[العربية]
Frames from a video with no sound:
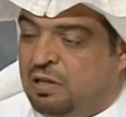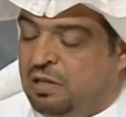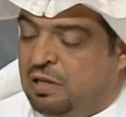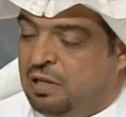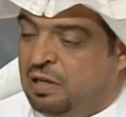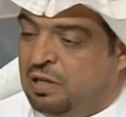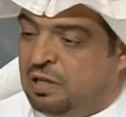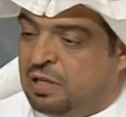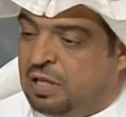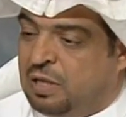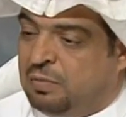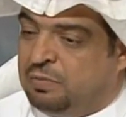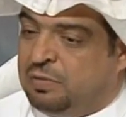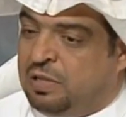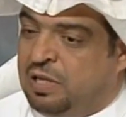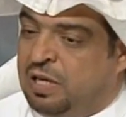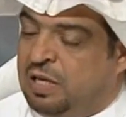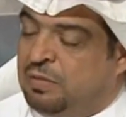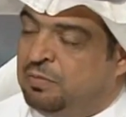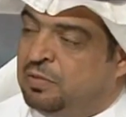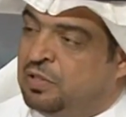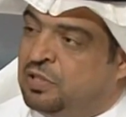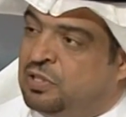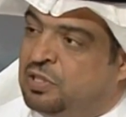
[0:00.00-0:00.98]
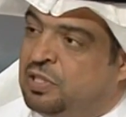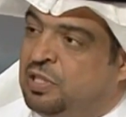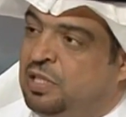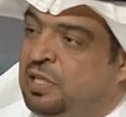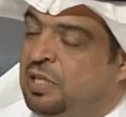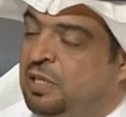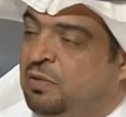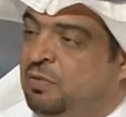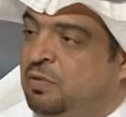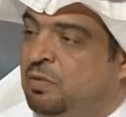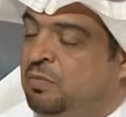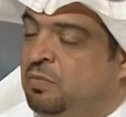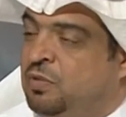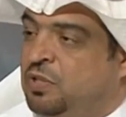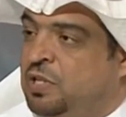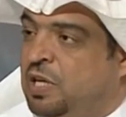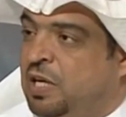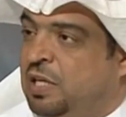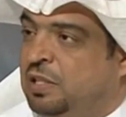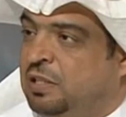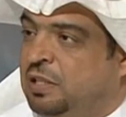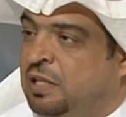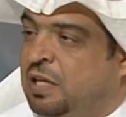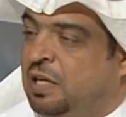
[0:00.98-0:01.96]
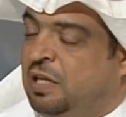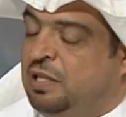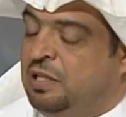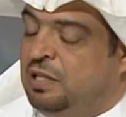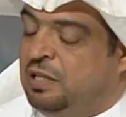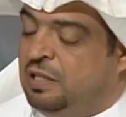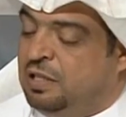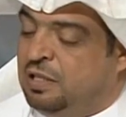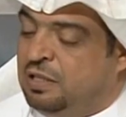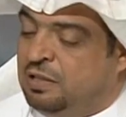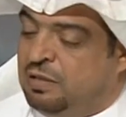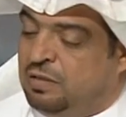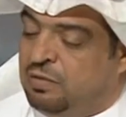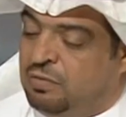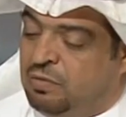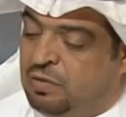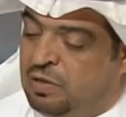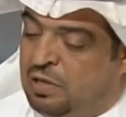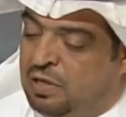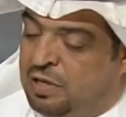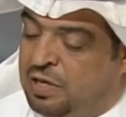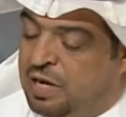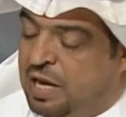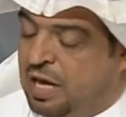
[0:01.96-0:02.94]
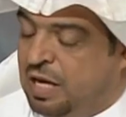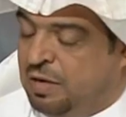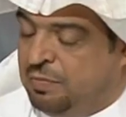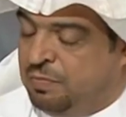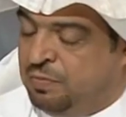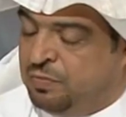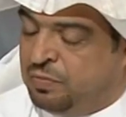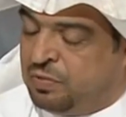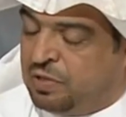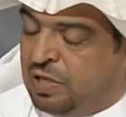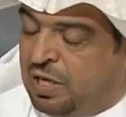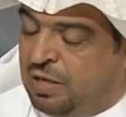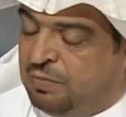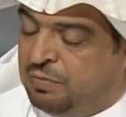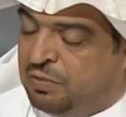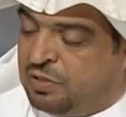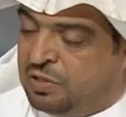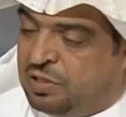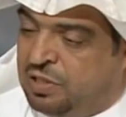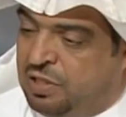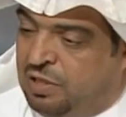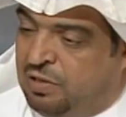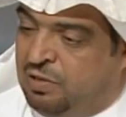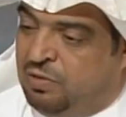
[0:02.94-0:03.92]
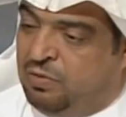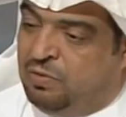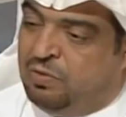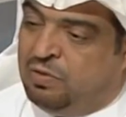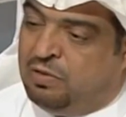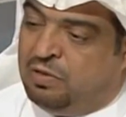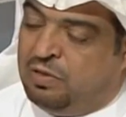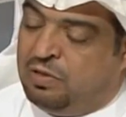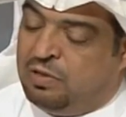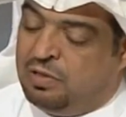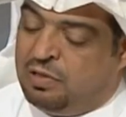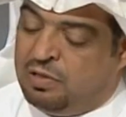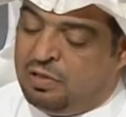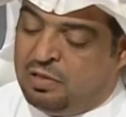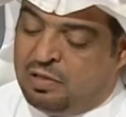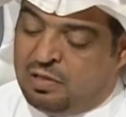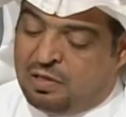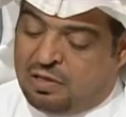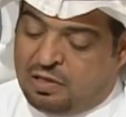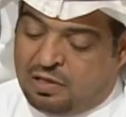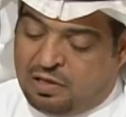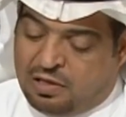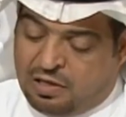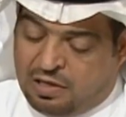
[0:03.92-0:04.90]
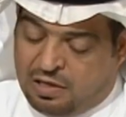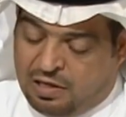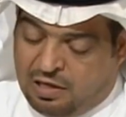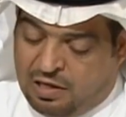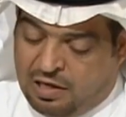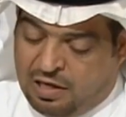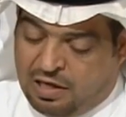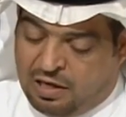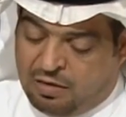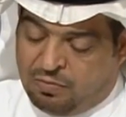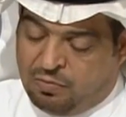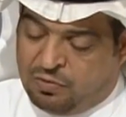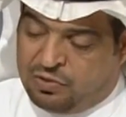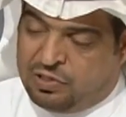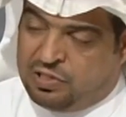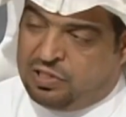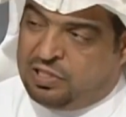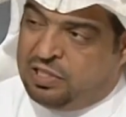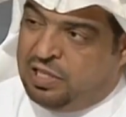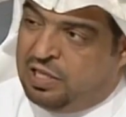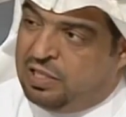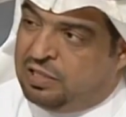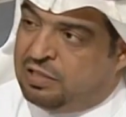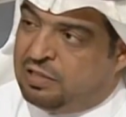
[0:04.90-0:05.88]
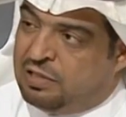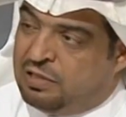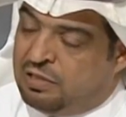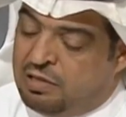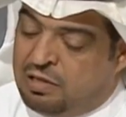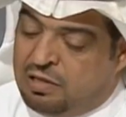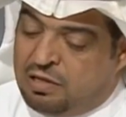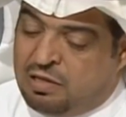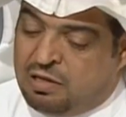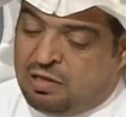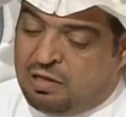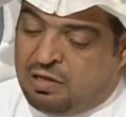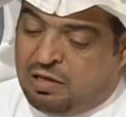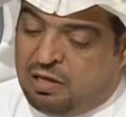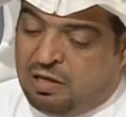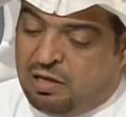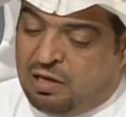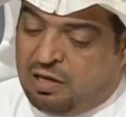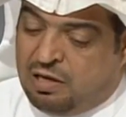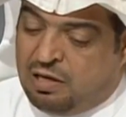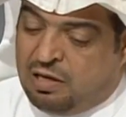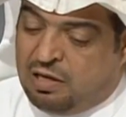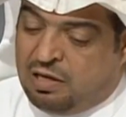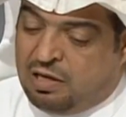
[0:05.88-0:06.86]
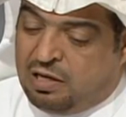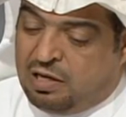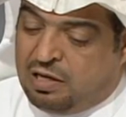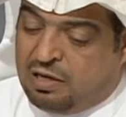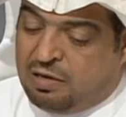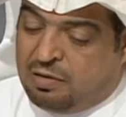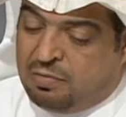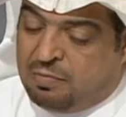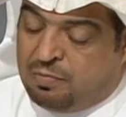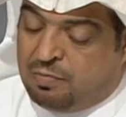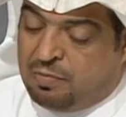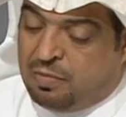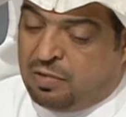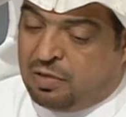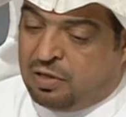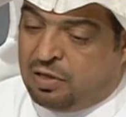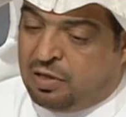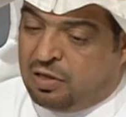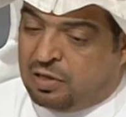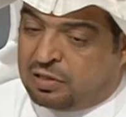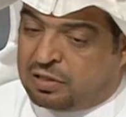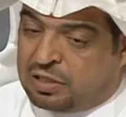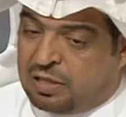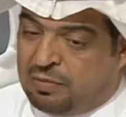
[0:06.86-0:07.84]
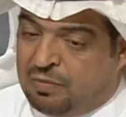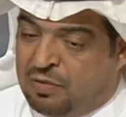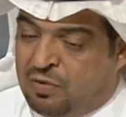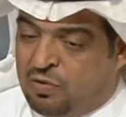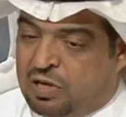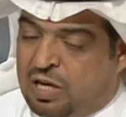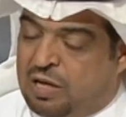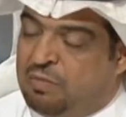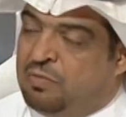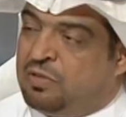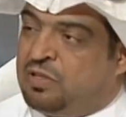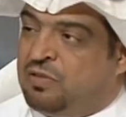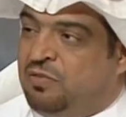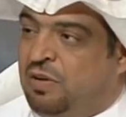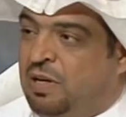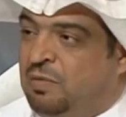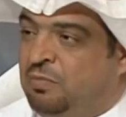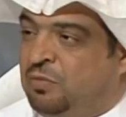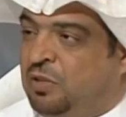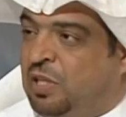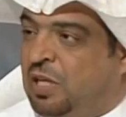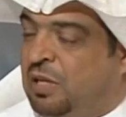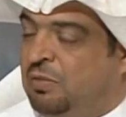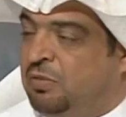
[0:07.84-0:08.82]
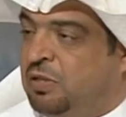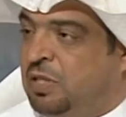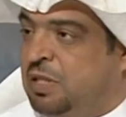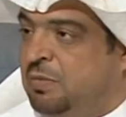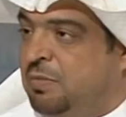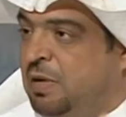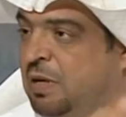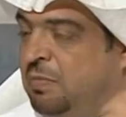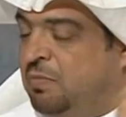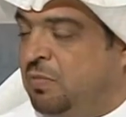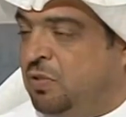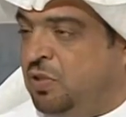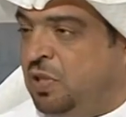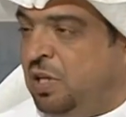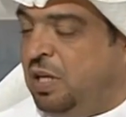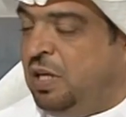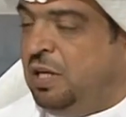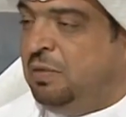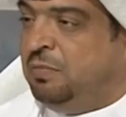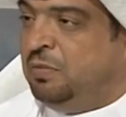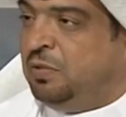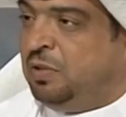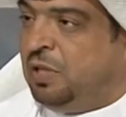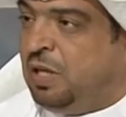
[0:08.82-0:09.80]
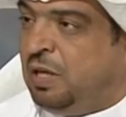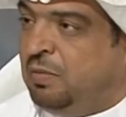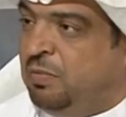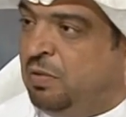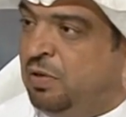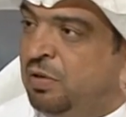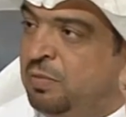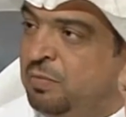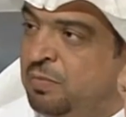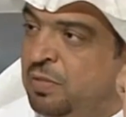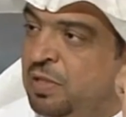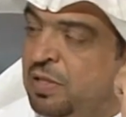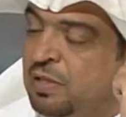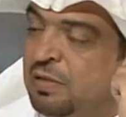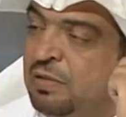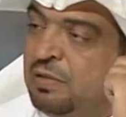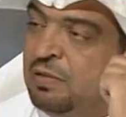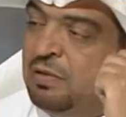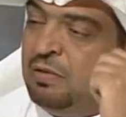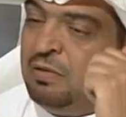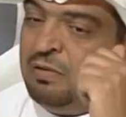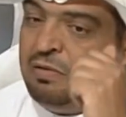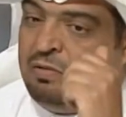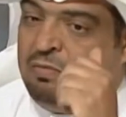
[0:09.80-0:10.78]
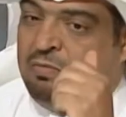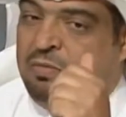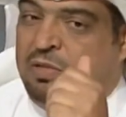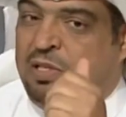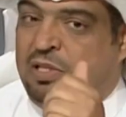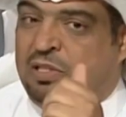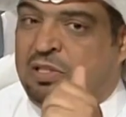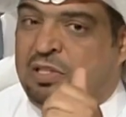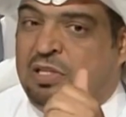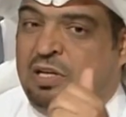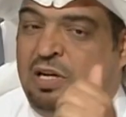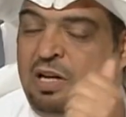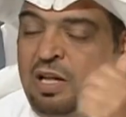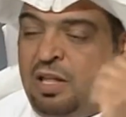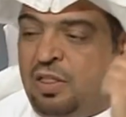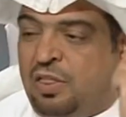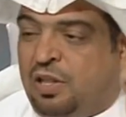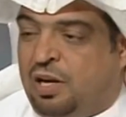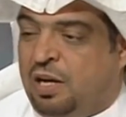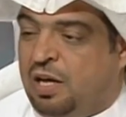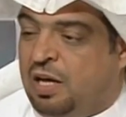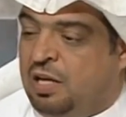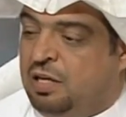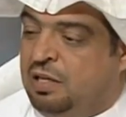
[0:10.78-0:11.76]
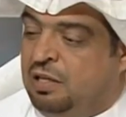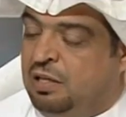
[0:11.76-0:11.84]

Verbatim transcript: آه، كابتن حمد الصنيع والمساعد كان والنائب حمد الصنيع له الاخ موسى زياد. آه، طبعا هو كان مش على منتخب الشباب مش على منتخب الاولمبي ومن حسن الحظ الان